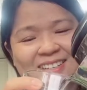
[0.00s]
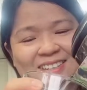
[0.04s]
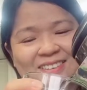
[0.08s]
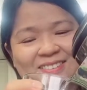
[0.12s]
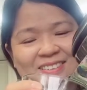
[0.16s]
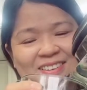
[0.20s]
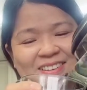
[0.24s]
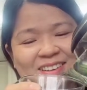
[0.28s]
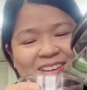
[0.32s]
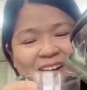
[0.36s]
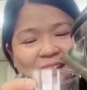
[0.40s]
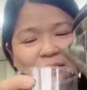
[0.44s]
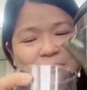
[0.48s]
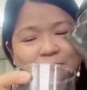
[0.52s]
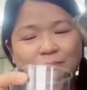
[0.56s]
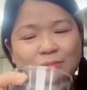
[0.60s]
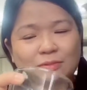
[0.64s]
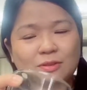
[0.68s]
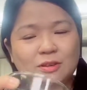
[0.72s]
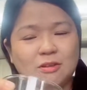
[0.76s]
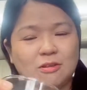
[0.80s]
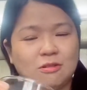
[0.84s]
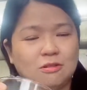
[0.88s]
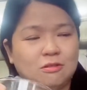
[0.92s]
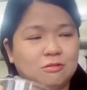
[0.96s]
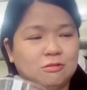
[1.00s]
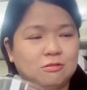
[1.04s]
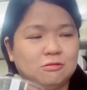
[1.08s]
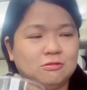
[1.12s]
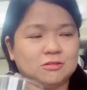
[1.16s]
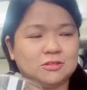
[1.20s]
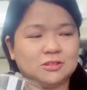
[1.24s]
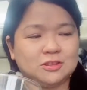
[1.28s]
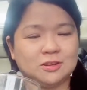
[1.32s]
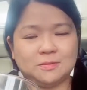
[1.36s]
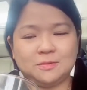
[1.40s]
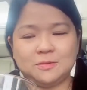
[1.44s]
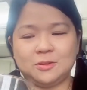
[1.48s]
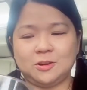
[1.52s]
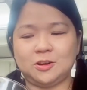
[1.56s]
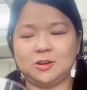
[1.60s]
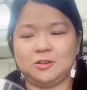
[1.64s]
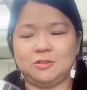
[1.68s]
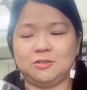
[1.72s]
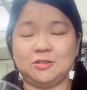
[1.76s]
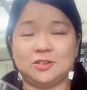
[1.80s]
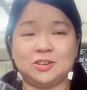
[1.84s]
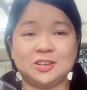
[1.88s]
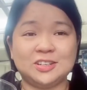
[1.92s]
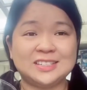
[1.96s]
xíu nước nóng vô xong rồi
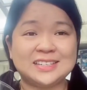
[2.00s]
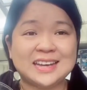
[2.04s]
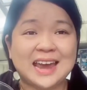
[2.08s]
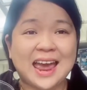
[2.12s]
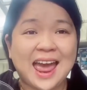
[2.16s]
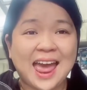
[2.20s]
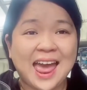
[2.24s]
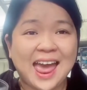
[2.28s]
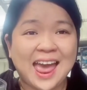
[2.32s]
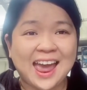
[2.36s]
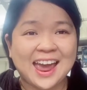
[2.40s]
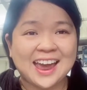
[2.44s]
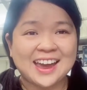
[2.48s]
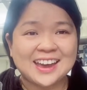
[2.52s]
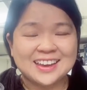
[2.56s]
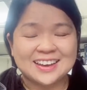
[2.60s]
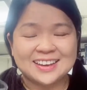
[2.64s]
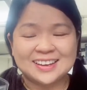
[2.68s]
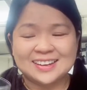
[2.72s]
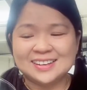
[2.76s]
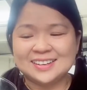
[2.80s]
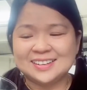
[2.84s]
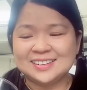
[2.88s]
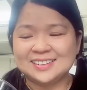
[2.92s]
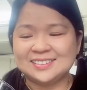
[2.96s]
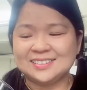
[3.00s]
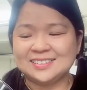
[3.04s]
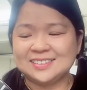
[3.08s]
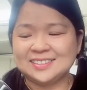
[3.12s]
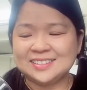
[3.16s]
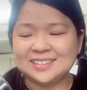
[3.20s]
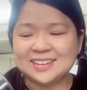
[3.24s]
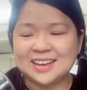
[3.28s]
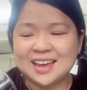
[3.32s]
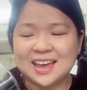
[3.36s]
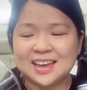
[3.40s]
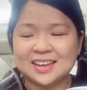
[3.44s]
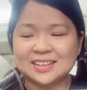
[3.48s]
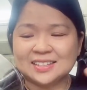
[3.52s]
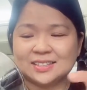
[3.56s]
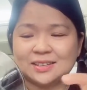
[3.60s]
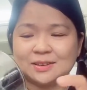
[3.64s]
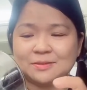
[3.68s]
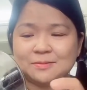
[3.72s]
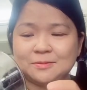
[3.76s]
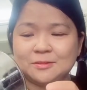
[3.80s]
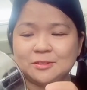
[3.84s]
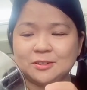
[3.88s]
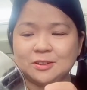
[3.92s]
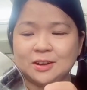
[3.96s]
rửa trà rửa trà
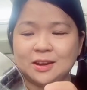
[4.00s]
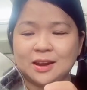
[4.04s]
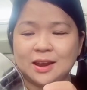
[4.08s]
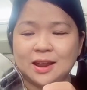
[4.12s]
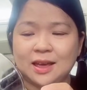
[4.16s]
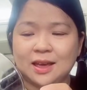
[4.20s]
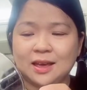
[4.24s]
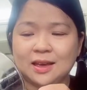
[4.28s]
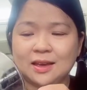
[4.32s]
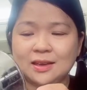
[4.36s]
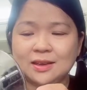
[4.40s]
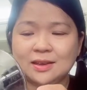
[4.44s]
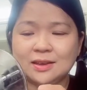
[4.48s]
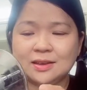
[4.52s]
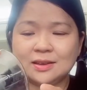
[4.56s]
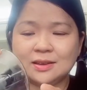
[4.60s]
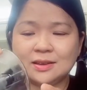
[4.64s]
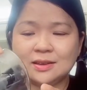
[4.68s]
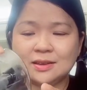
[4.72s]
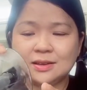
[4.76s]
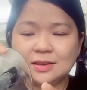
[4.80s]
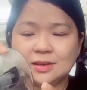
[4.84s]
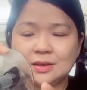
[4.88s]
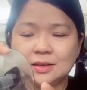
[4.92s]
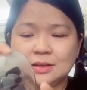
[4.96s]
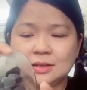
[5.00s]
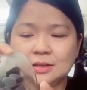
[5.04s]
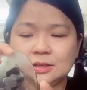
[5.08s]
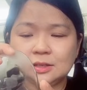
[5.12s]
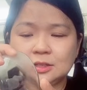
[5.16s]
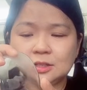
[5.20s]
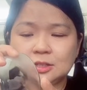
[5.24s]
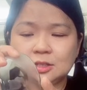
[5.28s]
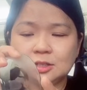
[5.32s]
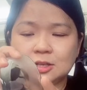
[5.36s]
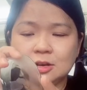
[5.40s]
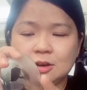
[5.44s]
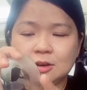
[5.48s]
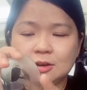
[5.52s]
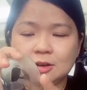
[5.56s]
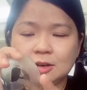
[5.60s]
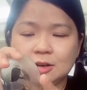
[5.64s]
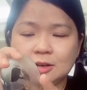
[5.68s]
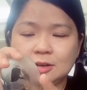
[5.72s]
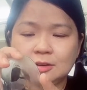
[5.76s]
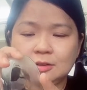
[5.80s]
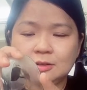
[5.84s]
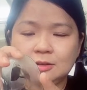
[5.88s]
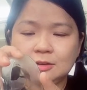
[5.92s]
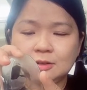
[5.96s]
xong rồi là cho cái
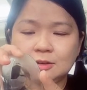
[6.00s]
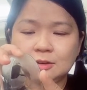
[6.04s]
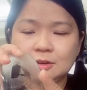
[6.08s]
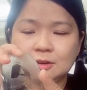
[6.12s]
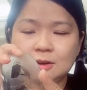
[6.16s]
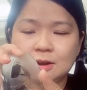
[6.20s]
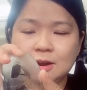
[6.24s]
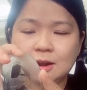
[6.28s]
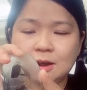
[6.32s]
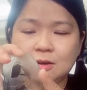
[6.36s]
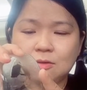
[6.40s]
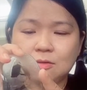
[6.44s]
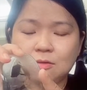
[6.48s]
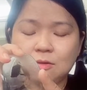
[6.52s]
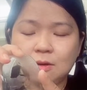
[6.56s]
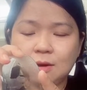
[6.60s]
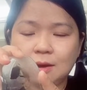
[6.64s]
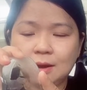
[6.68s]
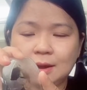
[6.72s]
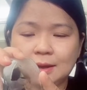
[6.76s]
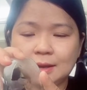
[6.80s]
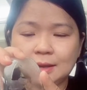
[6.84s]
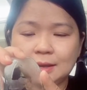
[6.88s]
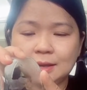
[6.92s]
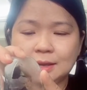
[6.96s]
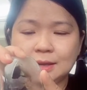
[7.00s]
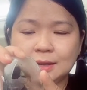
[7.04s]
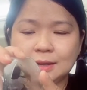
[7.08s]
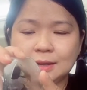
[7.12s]
nước nó ra ngoài